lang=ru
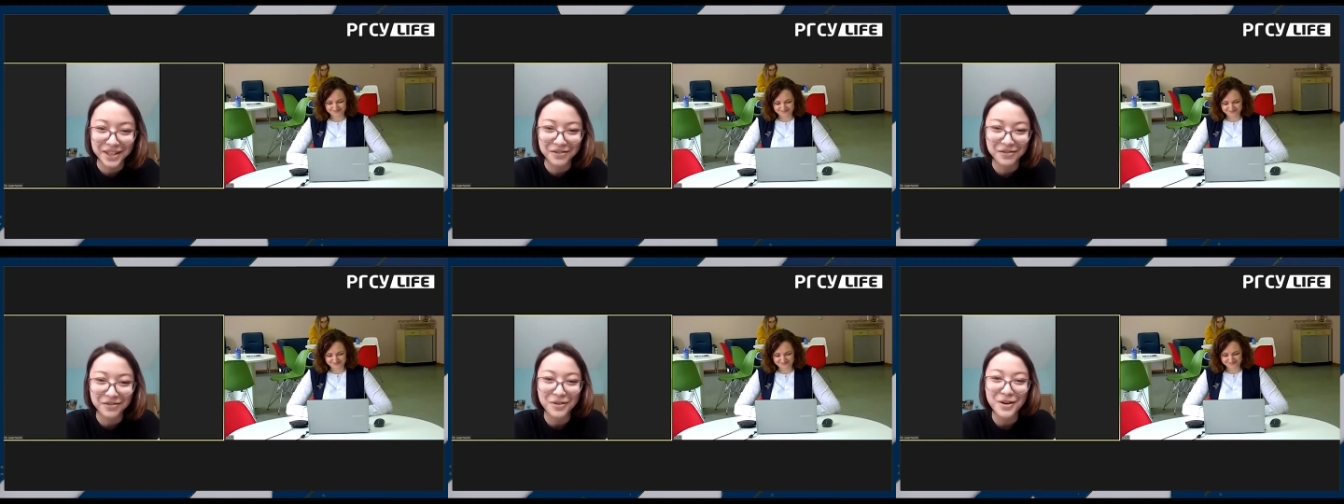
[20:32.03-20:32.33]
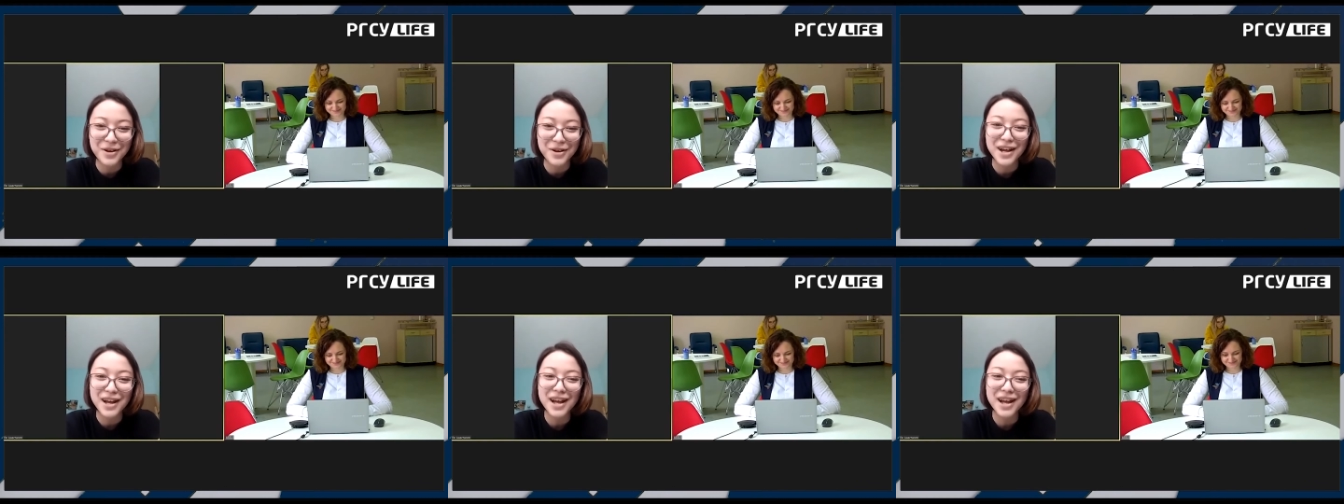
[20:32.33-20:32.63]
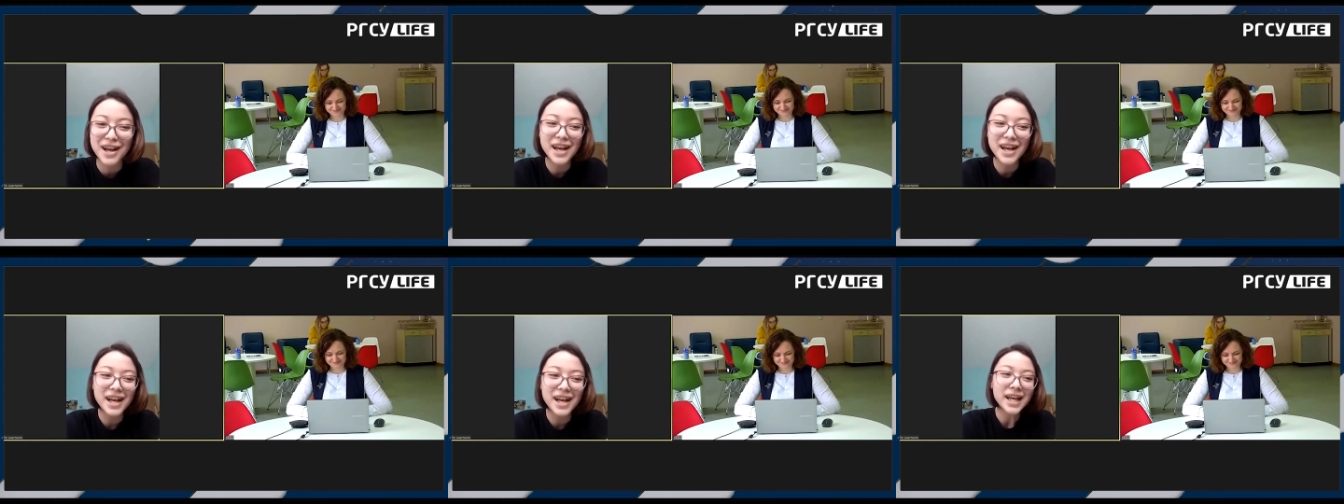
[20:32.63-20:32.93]
его.
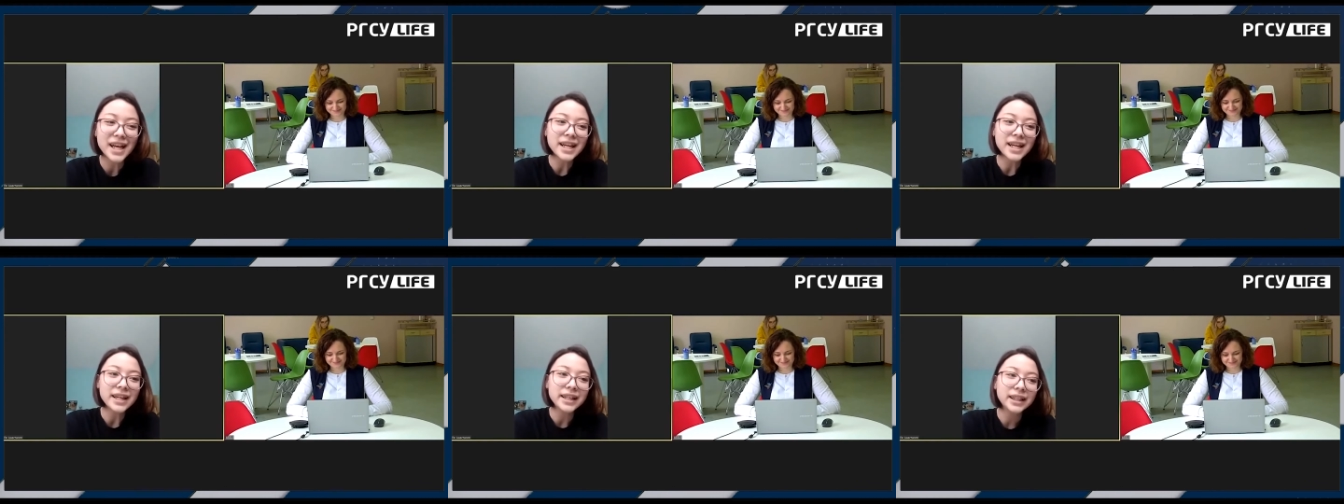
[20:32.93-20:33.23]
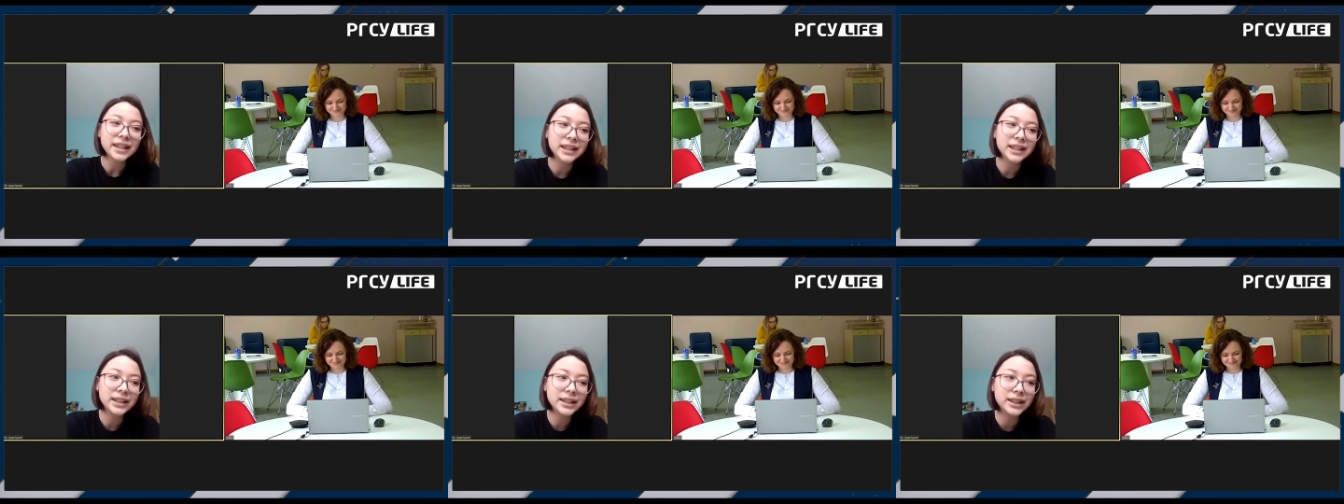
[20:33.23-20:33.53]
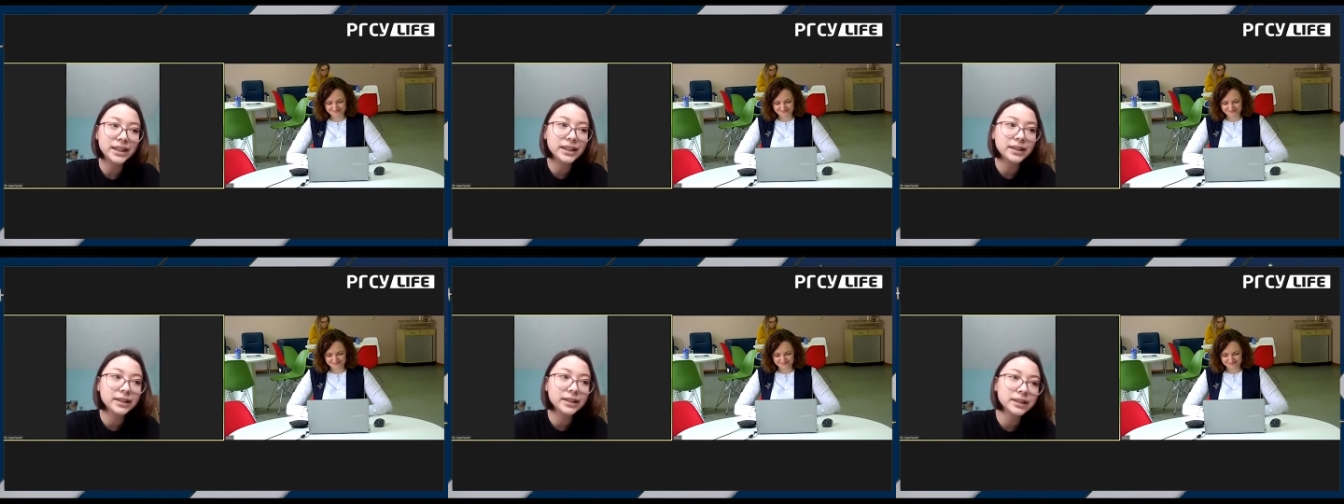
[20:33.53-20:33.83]

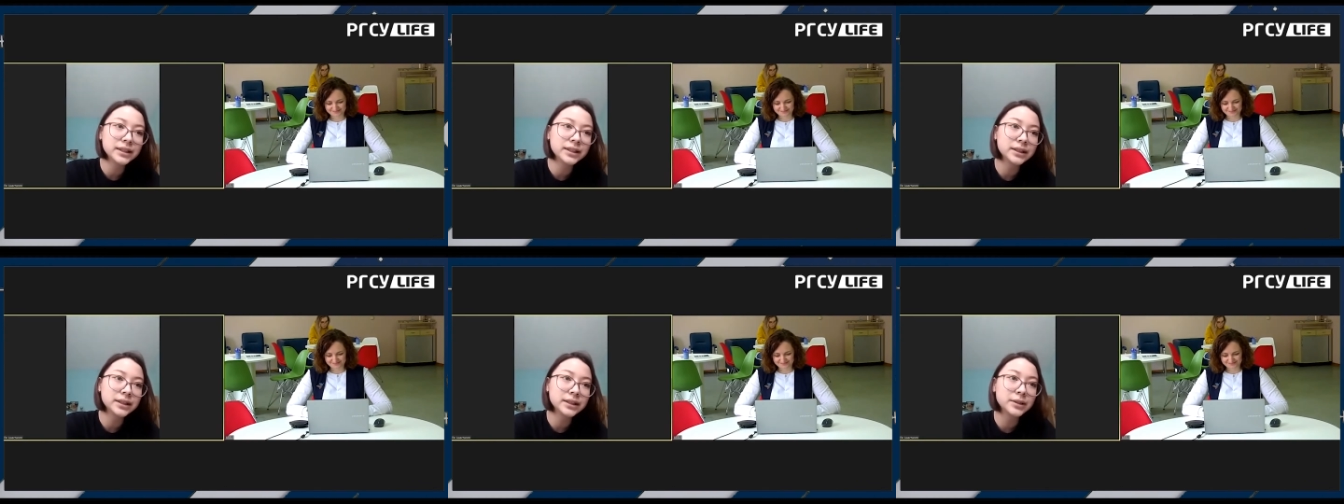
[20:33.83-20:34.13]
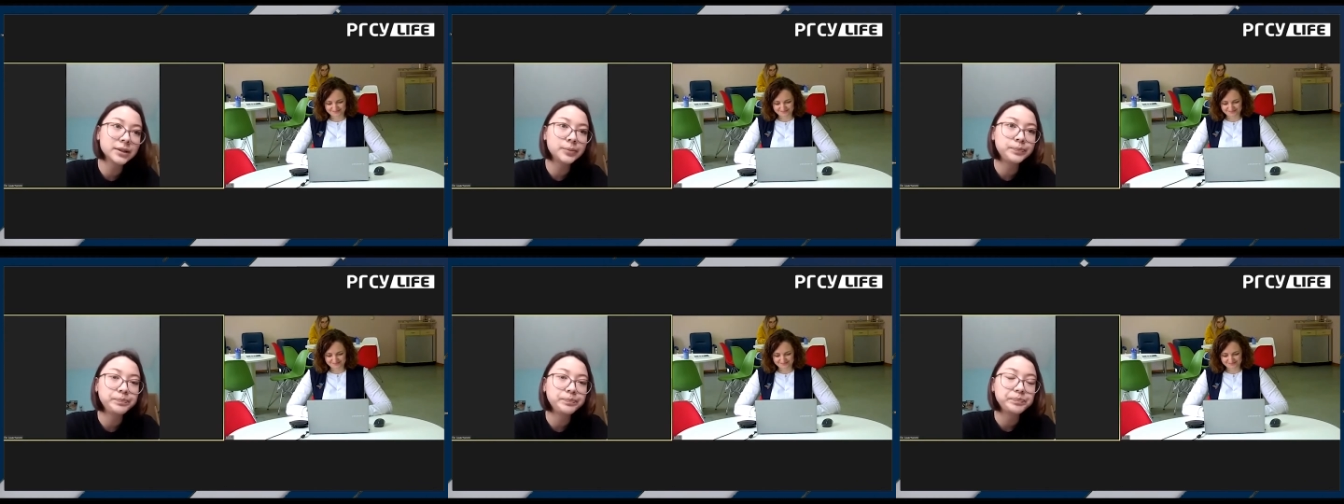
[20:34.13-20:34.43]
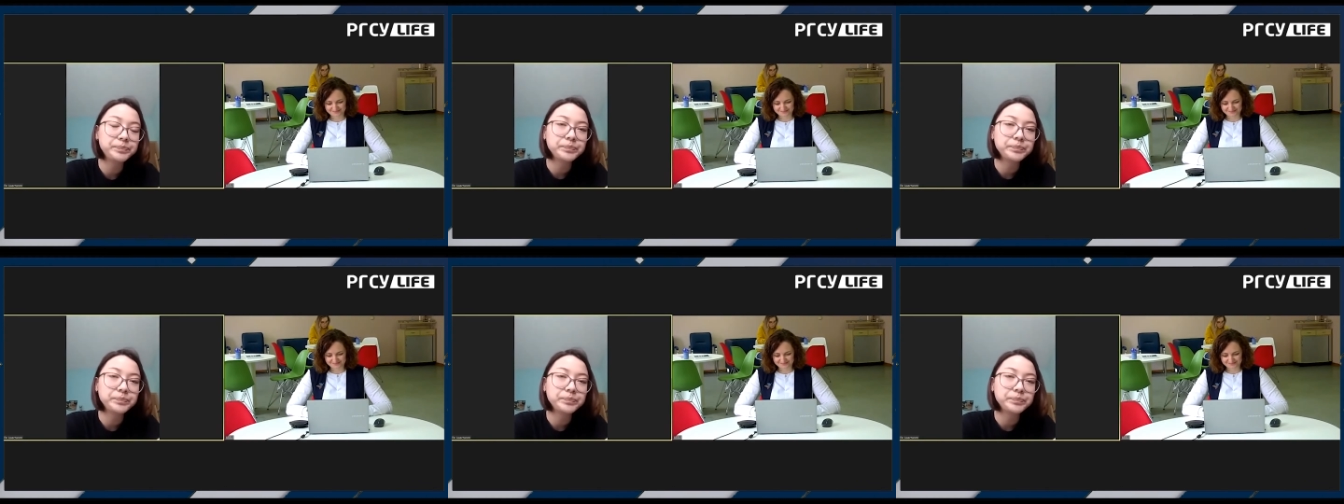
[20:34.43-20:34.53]
И э,